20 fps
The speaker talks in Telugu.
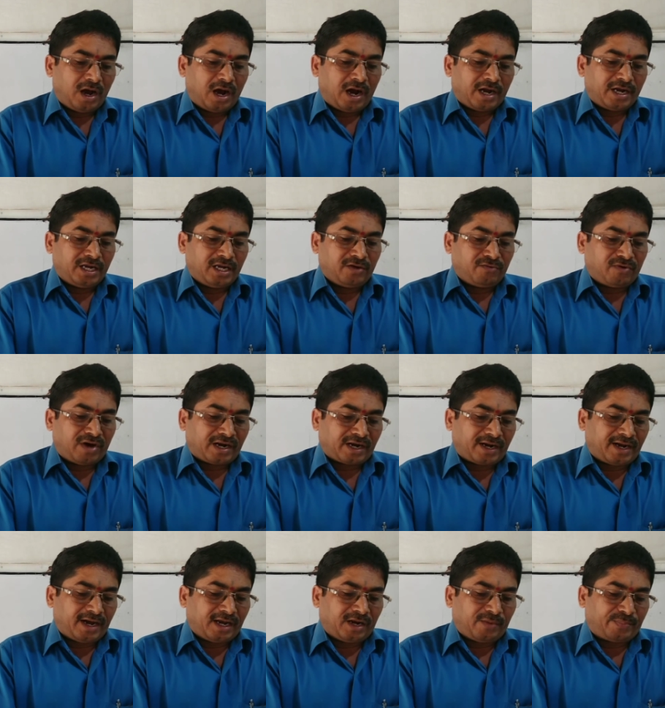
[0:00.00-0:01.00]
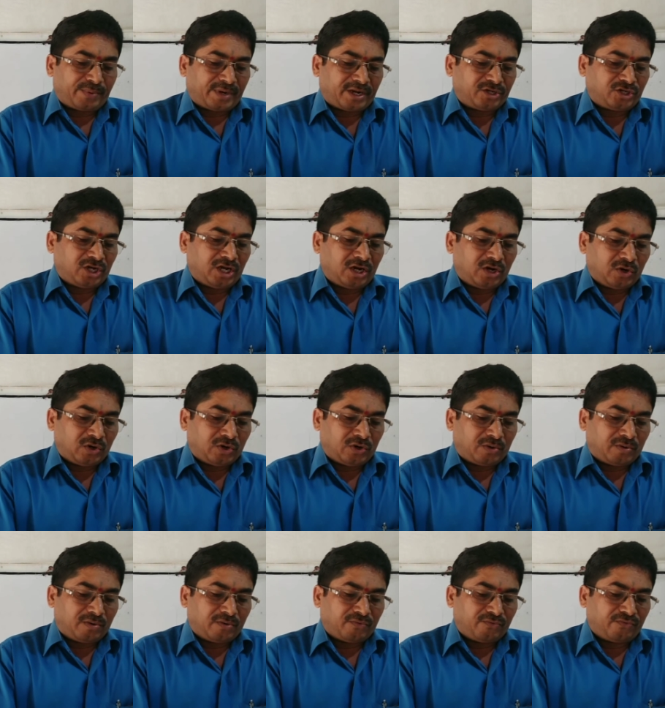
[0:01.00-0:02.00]
అన్ని వర్గాల ప్రజల్లో
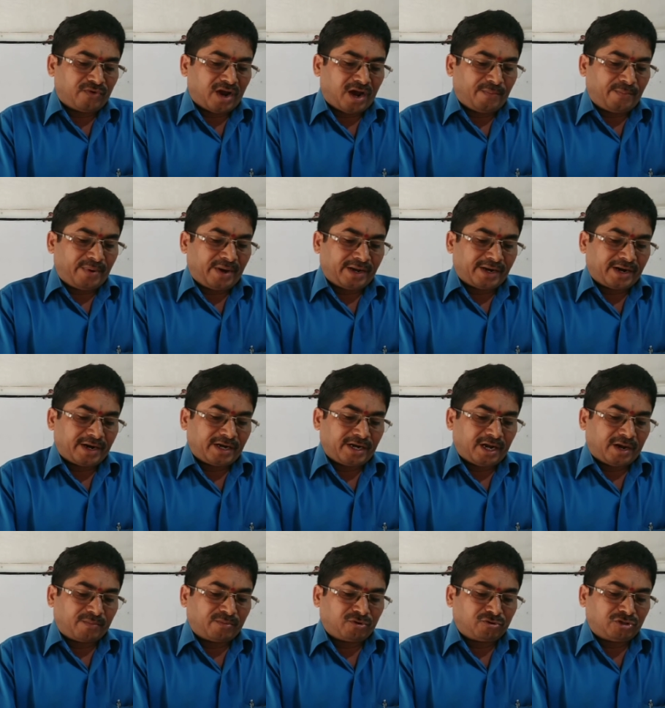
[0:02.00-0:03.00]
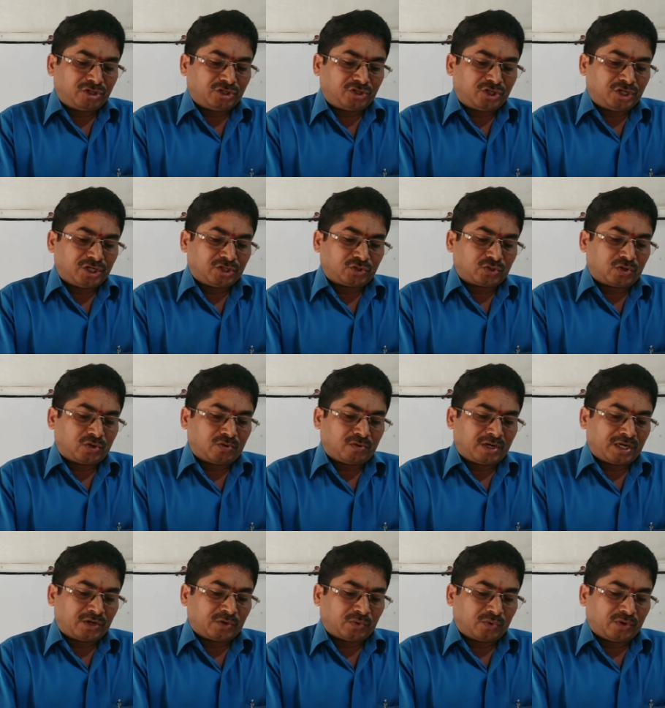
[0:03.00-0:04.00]
వ్యాపారాన్ని అభివృద్ధి
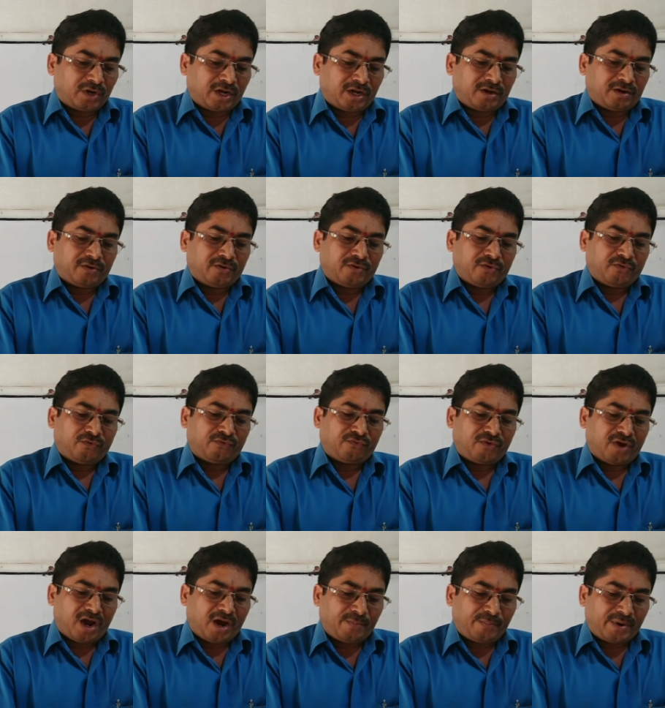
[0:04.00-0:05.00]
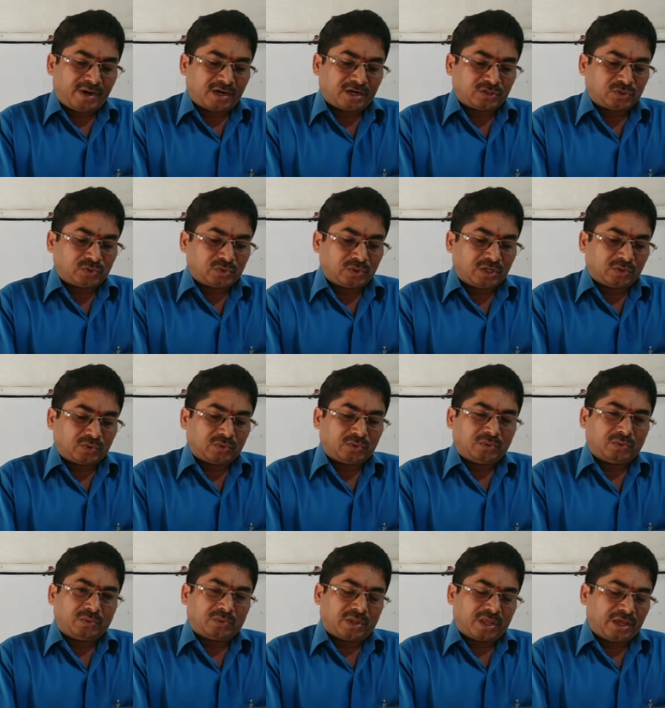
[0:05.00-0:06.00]
చేసుకోవాలనుకునే వ్యాపారస్తులకు
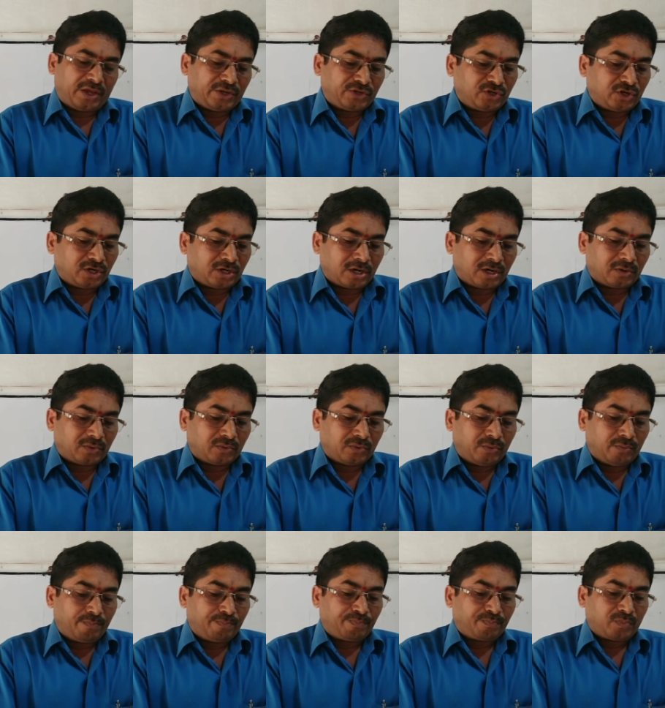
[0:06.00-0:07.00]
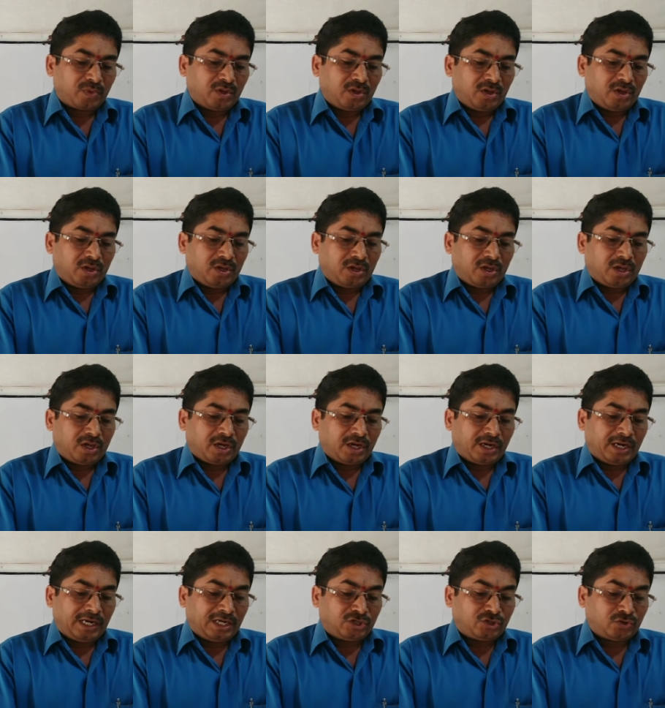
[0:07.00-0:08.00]
ఏజెంట్లకు
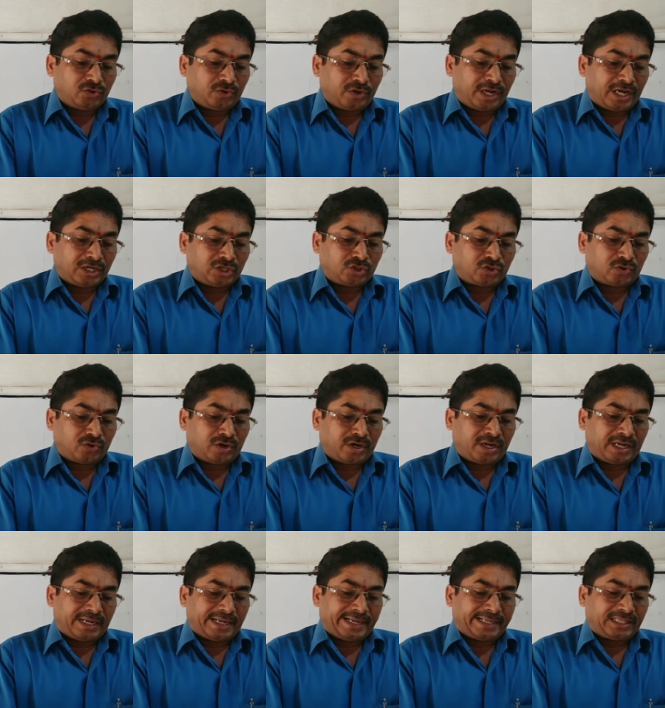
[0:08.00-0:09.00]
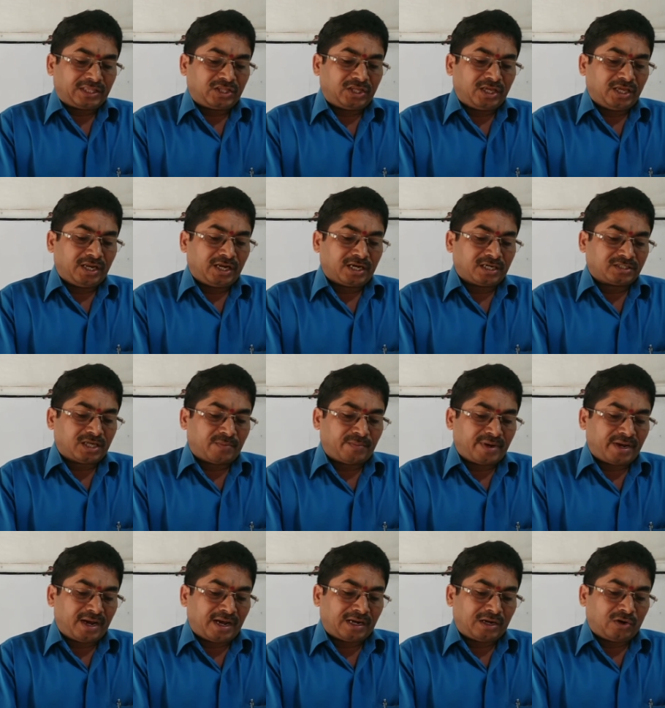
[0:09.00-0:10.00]
ఇంగ్లీషును నేర్చుకొని తీరిక
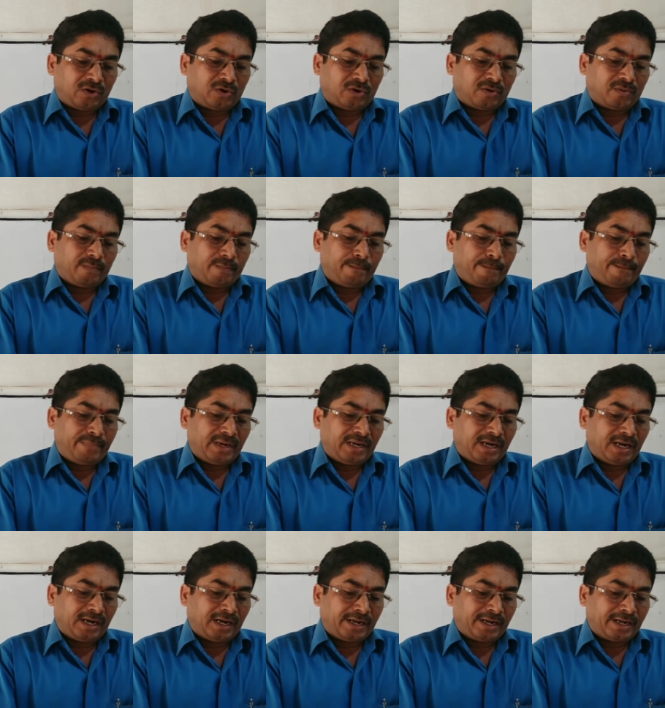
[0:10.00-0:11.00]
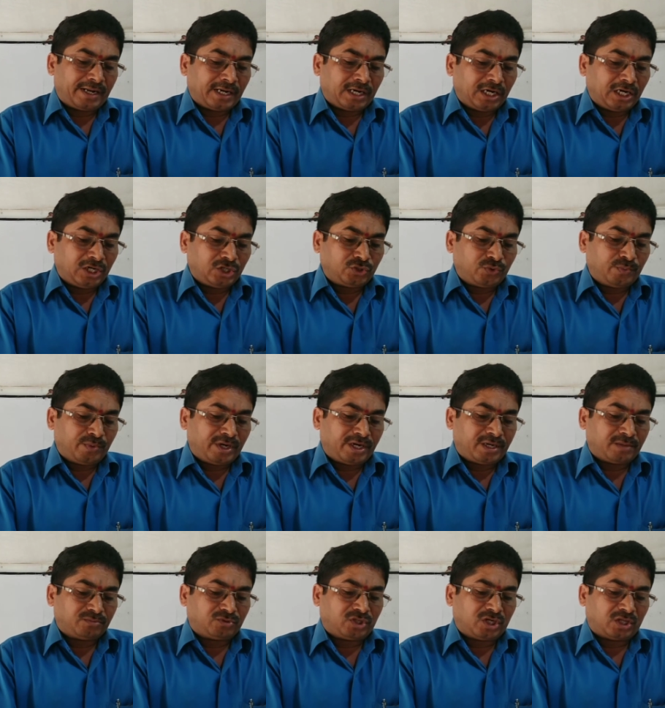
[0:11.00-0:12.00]
సమయాల్లో పిల్లల ఇంగ్లీష్
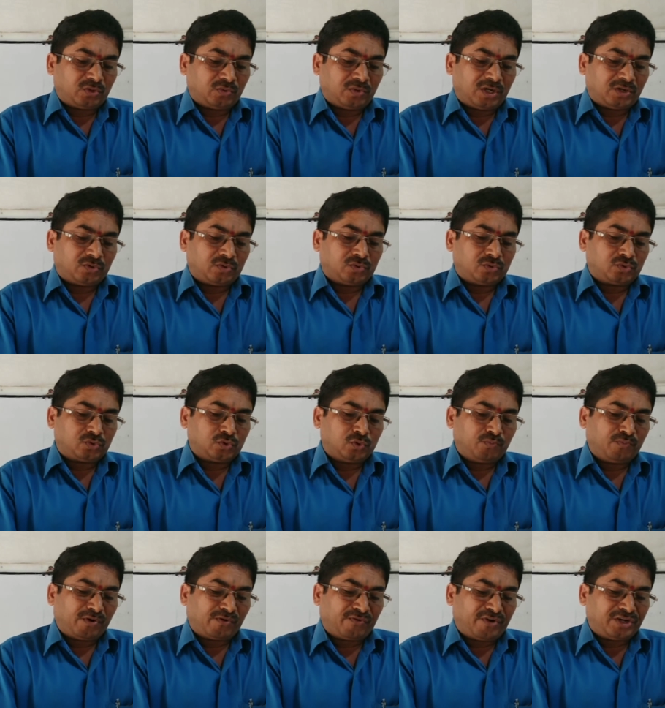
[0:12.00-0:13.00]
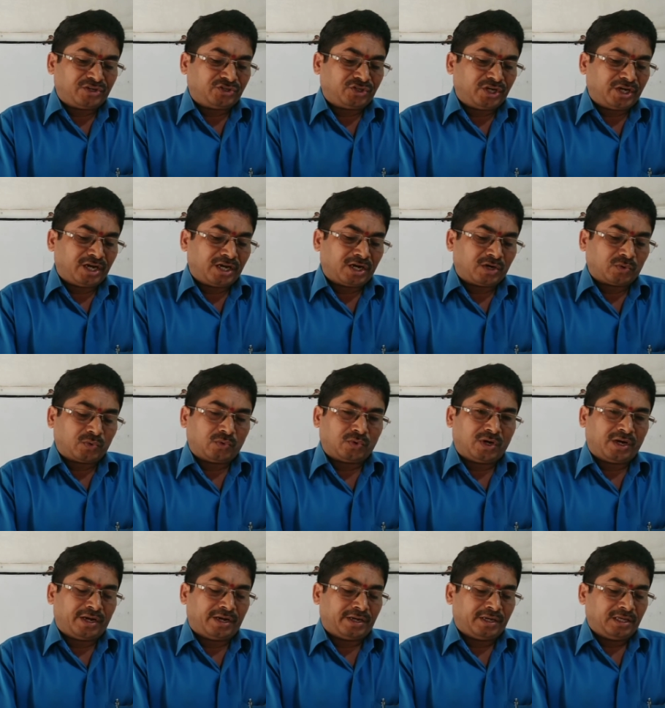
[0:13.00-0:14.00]
మీడియం చదువులను సూపర్వైజ్
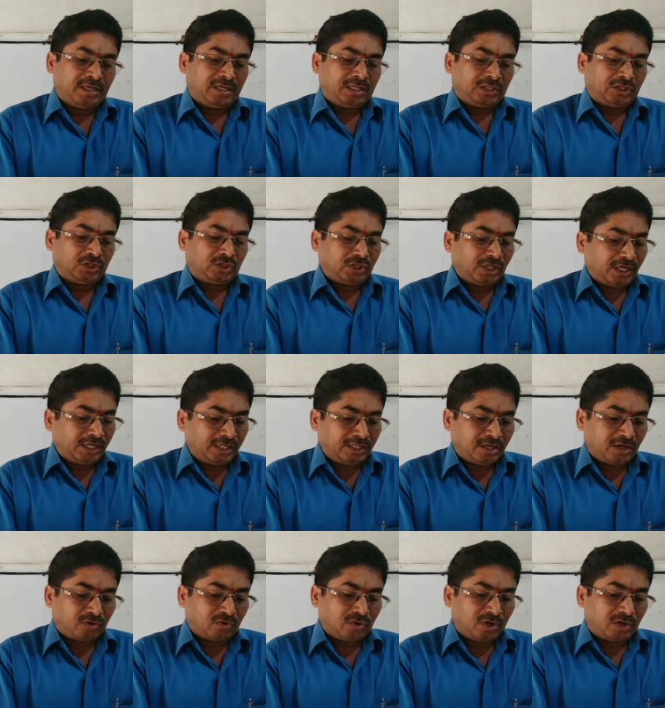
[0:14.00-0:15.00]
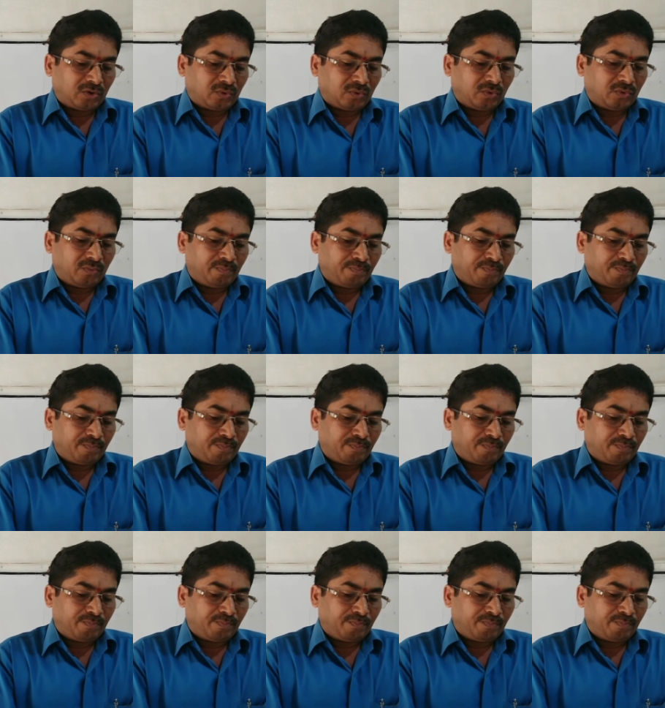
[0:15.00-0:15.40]
చేయాలనుకునే తల్లిదండ్రులకు